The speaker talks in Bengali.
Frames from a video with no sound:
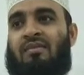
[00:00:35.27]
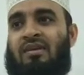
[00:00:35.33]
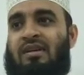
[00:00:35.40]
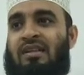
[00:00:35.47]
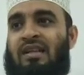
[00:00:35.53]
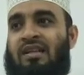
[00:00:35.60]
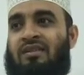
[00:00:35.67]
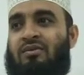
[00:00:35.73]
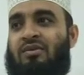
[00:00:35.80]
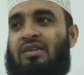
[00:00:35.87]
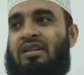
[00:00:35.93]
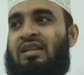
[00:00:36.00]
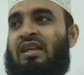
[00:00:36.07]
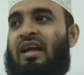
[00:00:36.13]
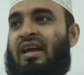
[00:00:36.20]
ঈদের দুই তিন
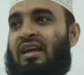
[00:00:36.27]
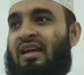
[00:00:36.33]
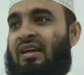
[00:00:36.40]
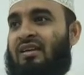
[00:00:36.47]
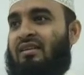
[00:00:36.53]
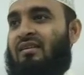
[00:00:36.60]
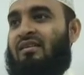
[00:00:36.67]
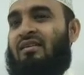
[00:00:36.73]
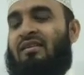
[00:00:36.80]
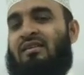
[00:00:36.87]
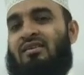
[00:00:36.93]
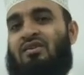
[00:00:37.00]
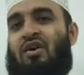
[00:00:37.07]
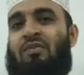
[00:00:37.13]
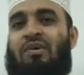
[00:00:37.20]
দিন আগে
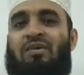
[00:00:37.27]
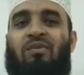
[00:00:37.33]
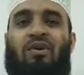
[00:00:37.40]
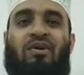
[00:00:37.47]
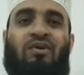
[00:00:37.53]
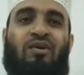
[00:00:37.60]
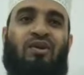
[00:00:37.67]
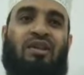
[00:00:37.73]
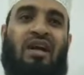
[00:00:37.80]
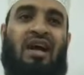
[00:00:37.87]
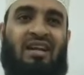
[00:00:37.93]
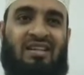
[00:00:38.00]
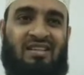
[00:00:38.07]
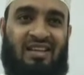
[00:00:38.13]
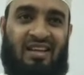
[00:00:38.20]
শপিং মলগুলোতে
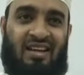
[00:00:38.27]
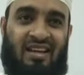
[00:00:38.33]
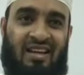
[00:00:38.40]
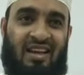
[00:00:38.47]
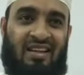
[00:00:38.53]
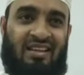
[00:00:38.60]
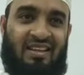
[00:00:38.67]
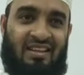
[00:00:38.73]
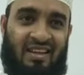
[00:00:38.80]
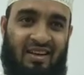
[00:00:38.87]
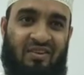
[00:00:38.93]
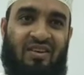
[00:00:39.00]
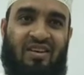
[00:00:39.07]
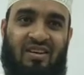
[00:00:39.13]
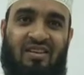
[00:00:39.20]
হাঁটা যায় না নারীদের
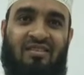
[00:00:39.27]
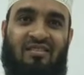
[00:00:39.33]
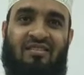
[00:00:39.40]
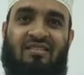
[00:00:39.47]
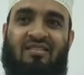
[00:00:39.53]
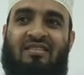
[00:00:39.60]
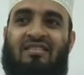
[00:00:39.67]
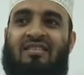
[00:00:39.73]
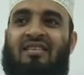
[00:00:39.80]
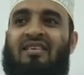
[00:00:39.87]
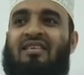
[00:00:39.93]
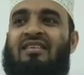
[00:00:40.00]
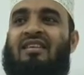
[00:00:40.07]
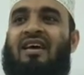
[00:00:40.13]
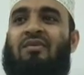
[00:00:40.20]
কারণে
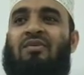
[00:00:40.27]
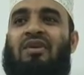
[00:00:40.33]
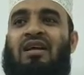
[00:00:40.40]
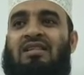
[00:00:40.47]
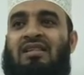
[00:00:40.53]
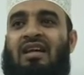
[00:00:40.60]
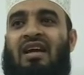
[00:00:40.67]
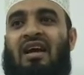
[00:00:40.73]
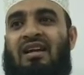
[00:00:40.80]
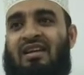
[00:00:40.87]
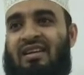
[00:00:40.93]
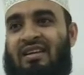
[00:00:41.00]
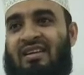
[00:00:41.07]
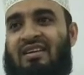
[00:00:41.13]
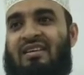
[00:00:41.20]
তারপর
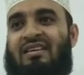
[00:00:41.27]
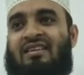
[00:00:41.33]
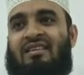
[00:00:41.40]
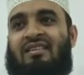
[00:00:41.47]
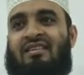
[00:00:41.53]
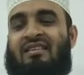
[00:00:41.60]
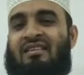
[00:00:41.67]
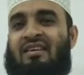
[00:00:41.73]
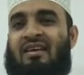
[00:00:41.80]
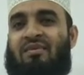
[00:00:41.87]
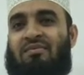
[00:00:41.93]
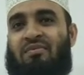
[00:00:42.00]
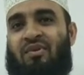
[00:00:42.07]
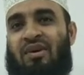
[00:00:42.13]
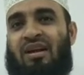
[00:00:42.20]
রাস্তাঘাটে তার
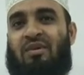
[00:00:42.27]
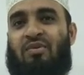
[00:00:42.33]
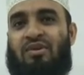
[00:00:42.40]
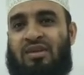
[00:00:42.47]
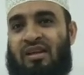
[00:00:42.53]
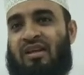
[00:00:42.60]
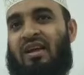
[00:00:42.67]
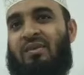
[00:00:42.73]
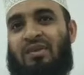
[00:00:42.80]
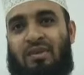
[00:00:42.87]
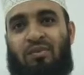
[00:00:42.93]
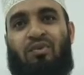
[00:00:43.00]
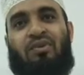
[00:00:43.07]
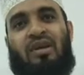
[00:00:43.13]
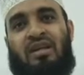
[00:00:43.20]
পয়লা বৈশাখে আমাদের
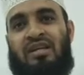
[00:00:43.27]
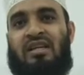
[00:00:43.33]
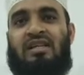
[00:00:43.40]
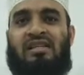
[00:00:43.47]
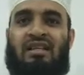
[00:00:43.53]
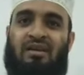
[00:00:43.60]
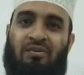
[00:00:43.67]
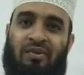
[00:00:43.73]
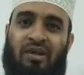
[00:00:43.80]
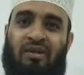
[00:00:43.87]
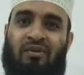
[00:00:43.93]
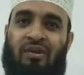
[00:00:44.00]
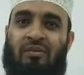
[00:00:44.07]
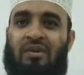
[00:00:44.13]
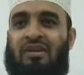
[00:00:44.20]
বোনরা ঠিকই সেলিব্রেট
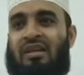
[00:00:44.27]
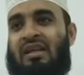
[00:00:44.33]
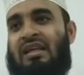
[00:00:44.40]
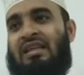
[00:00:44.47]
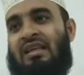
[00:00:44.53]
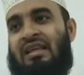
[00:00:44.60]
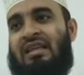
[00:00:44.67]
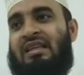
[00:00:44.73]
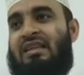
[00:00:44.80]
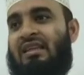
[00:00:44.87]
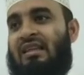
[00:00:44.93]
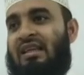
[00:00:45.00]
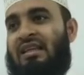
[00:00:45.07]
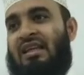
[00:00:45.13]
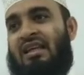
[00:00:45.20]
করে বাট ঈদ ঈদ
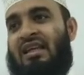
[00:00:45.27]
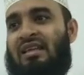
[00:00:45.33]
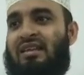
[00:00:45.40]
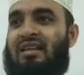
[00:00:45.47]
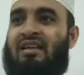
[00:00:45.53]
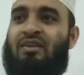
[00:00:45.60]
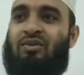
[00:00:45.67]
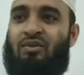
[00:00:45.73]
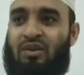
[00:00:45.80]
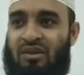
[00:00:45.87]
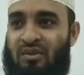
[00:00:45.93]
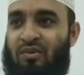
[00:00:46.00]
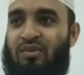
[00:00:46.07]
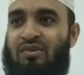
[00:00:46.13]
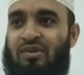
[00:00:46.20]
ঈদের ক্ষেত্রে কিন্তু
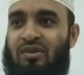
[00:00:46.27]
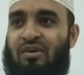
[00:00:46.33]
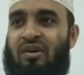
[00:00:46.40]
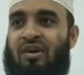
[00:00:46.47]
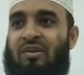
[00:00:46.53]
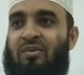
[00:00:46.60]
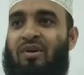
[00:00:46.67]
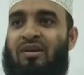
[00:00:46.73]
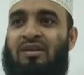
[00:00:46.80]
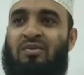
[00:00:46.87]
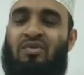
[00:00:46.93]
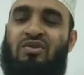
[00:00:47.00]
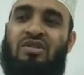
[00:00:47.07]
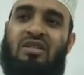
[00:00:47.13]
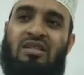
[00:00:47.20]
ওনাদের বঞ্চিত করা হয় বলা যে
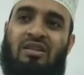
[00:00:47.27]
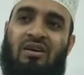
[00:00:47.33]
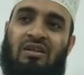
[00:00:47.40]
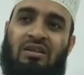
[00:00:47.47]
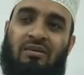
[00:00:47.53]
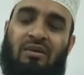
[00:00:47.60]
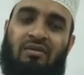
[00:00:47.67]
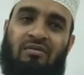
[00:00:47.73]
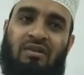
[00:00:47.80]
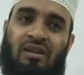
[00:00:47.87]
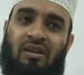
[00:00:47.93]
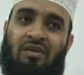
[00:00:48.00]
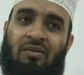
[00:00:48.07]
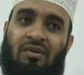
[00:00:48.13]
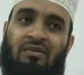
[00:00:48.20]
মসজিদে যাওয়া যাবে না
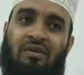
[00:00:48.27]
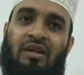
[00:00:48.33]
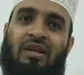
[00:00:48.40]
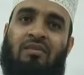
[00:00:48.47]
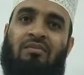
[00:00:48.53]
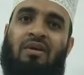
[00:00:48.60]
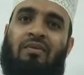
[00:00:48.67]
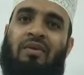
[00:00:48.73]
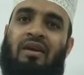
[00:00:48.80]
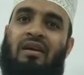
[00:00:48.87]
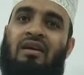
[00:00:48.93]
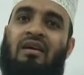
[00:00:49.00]
ফিতনা হবে তো এটার ব্যাপারে